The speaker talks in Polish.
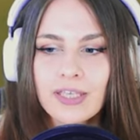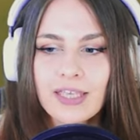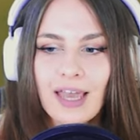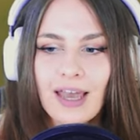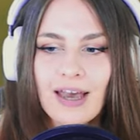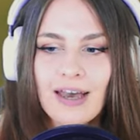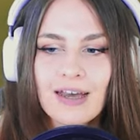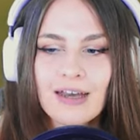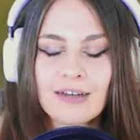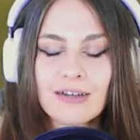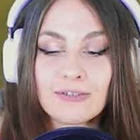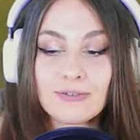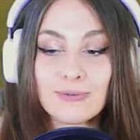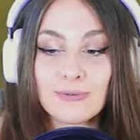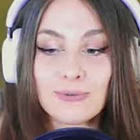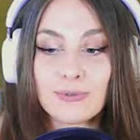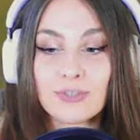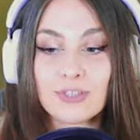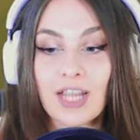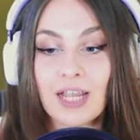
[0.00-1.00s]
Ja
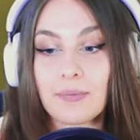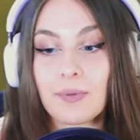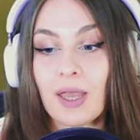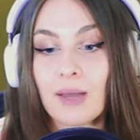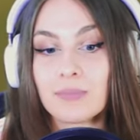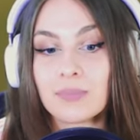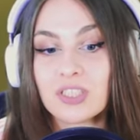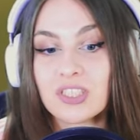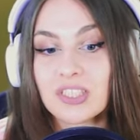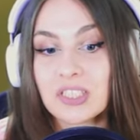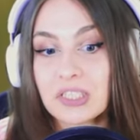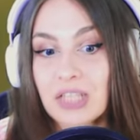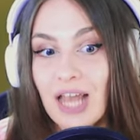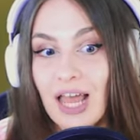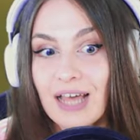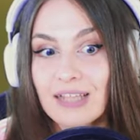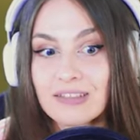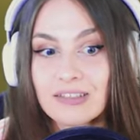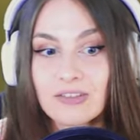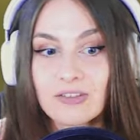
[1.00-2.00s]
już jak miałam 10
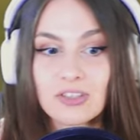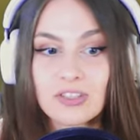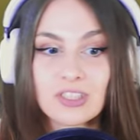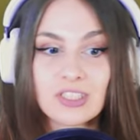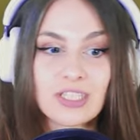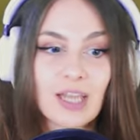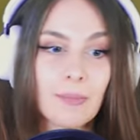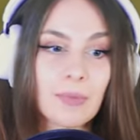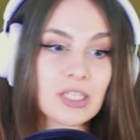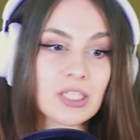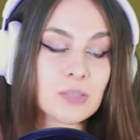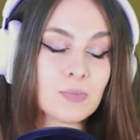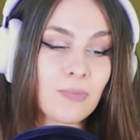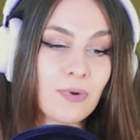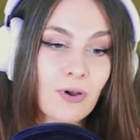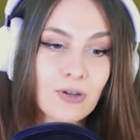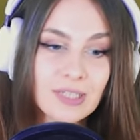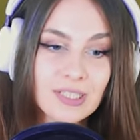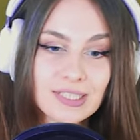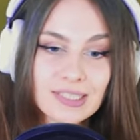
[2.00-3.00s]
lat, to siedziałam, jakieś
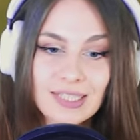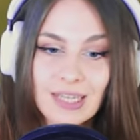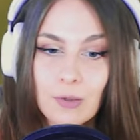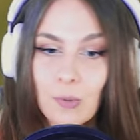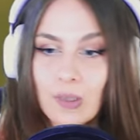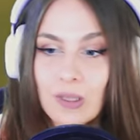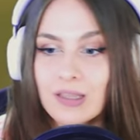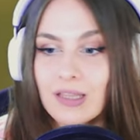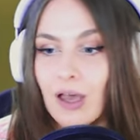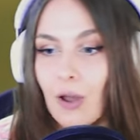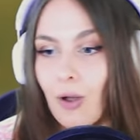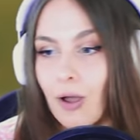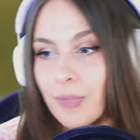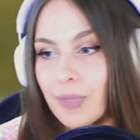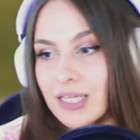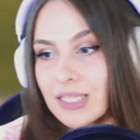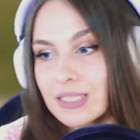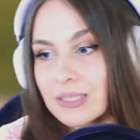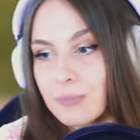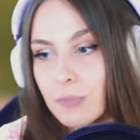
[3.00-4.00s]
blogi
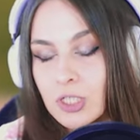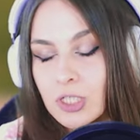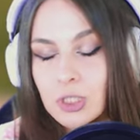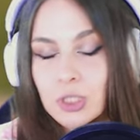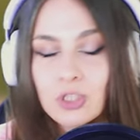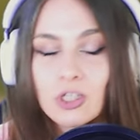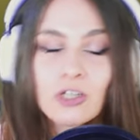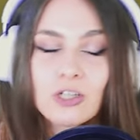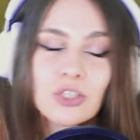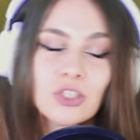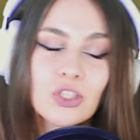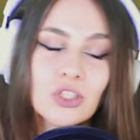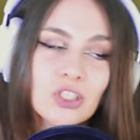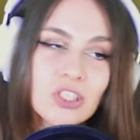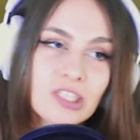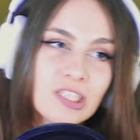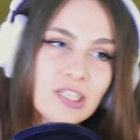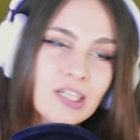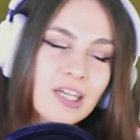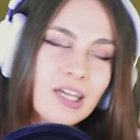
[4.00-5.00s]
zakładałam, jakieś społeczności
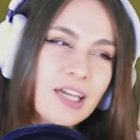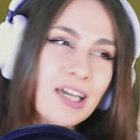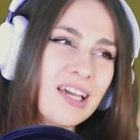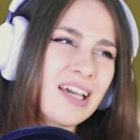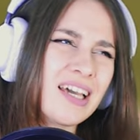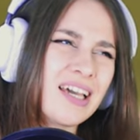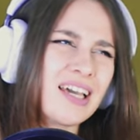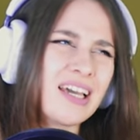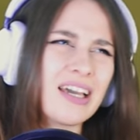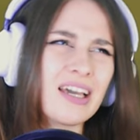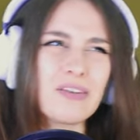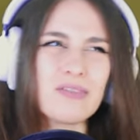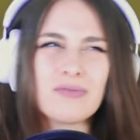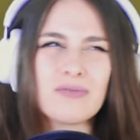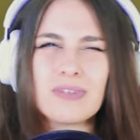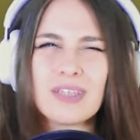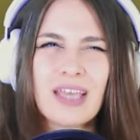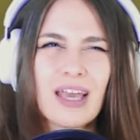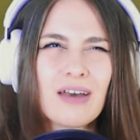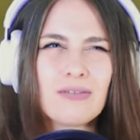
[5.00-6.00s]

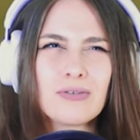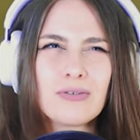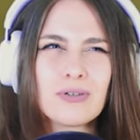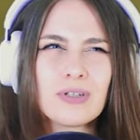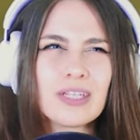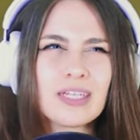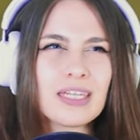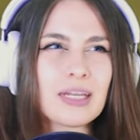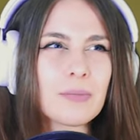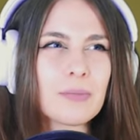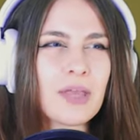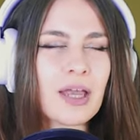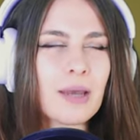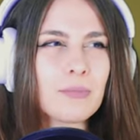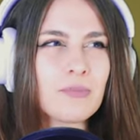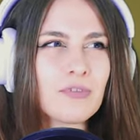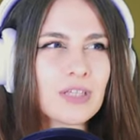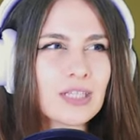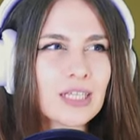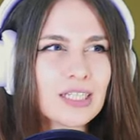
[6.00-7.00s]
ja w ogóle jak
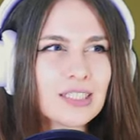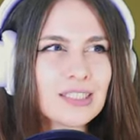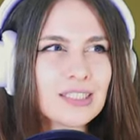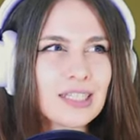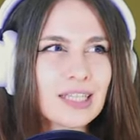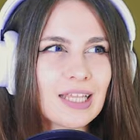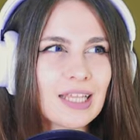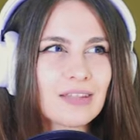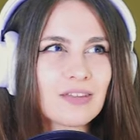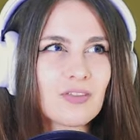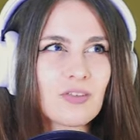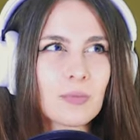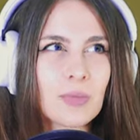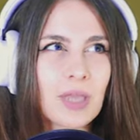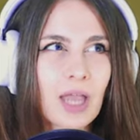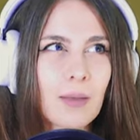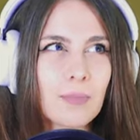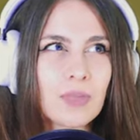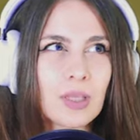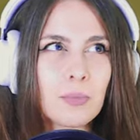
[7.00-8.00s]
miałam 12 lat, to
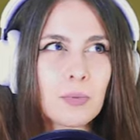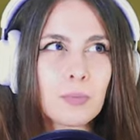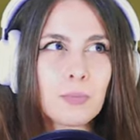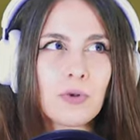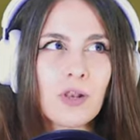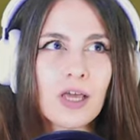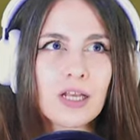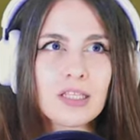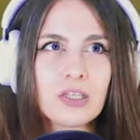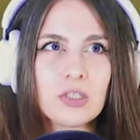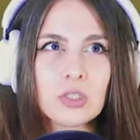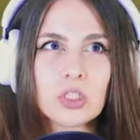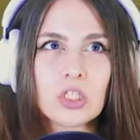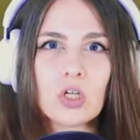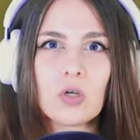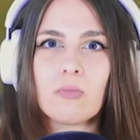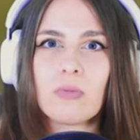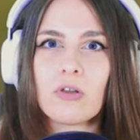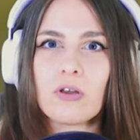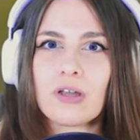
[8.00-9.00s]
miałam
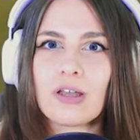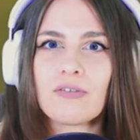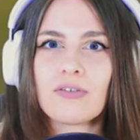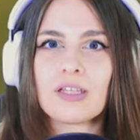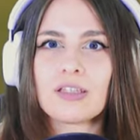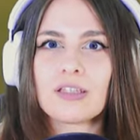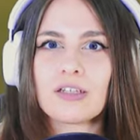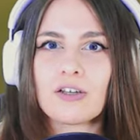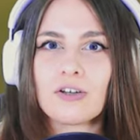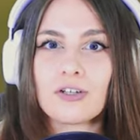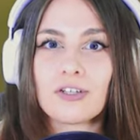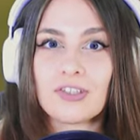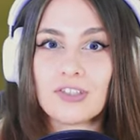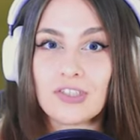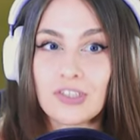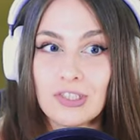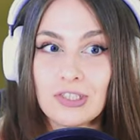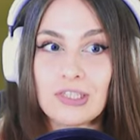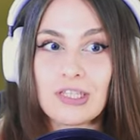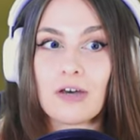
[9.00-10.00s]
najpopularniejszego bloga w kategorii
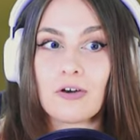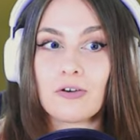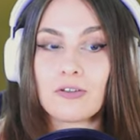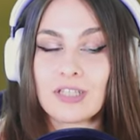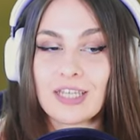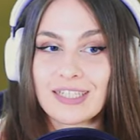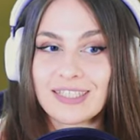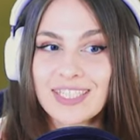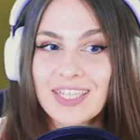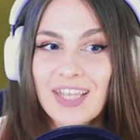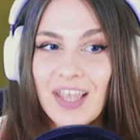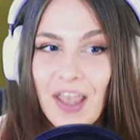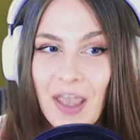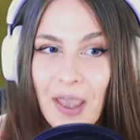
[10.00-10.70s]
teen na Onecie.